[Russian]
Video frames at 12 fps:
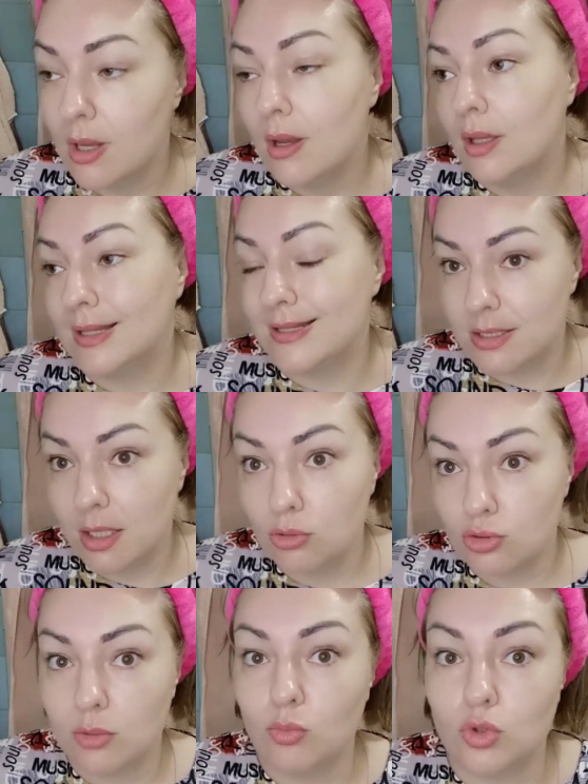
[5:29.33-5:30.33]
На теле
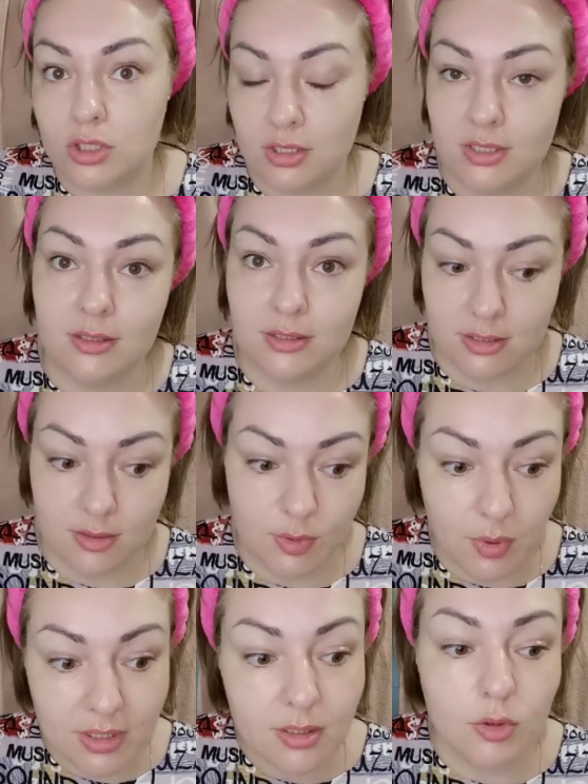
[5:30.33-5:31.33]
уже можно делать этими
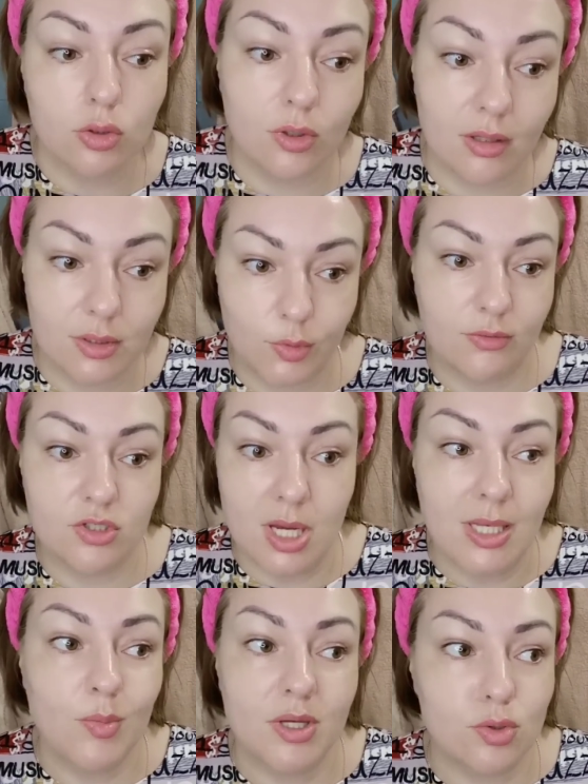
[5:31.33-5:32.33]
банками круговыми
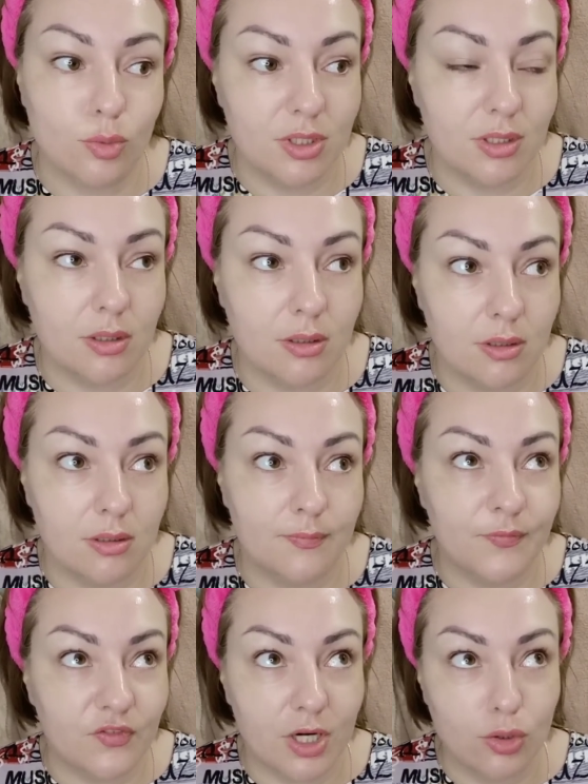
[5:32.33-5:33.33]
движениями, особенно э,
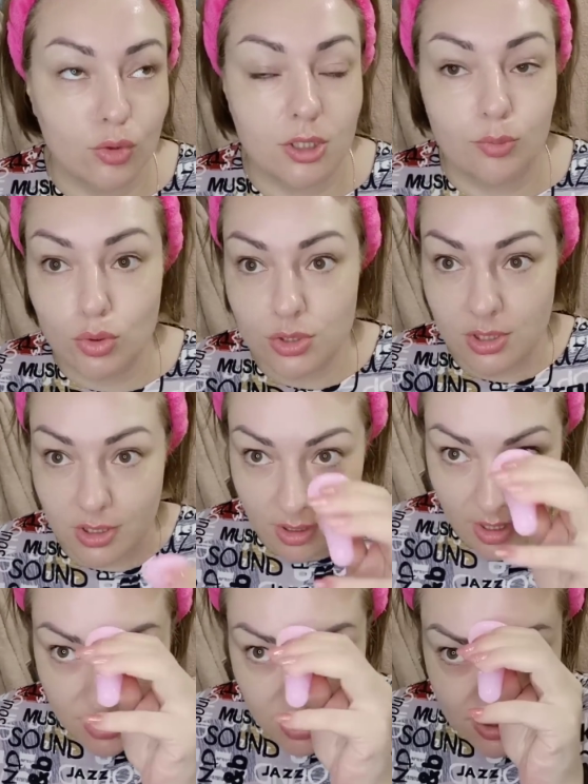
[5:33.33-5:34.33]
в районе бедер,
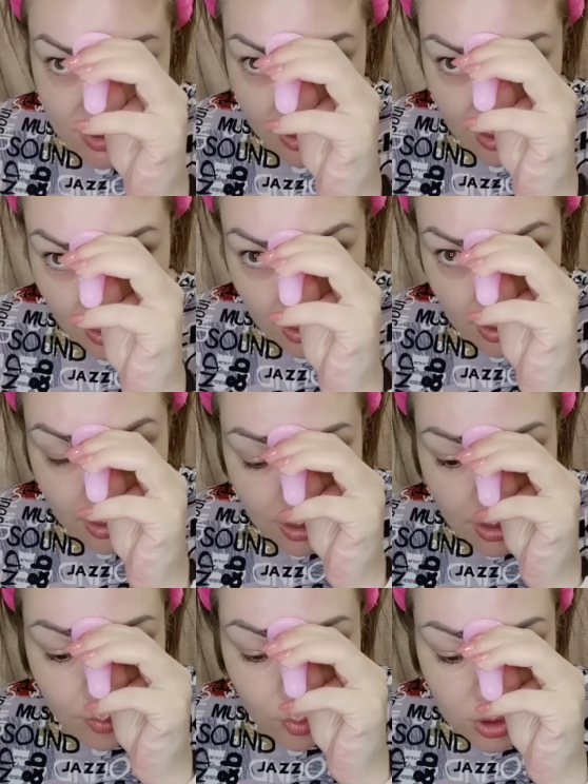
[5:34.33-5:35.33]
ягодиц, да,
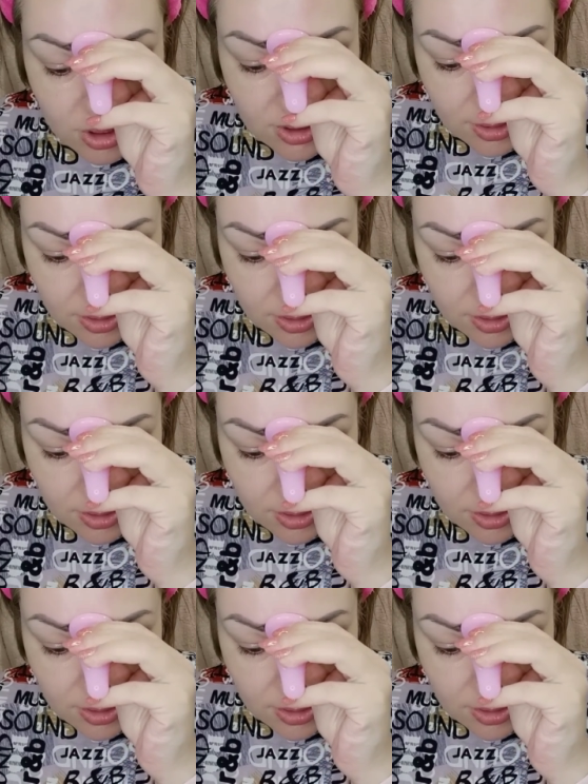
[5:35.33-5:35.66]
можно делать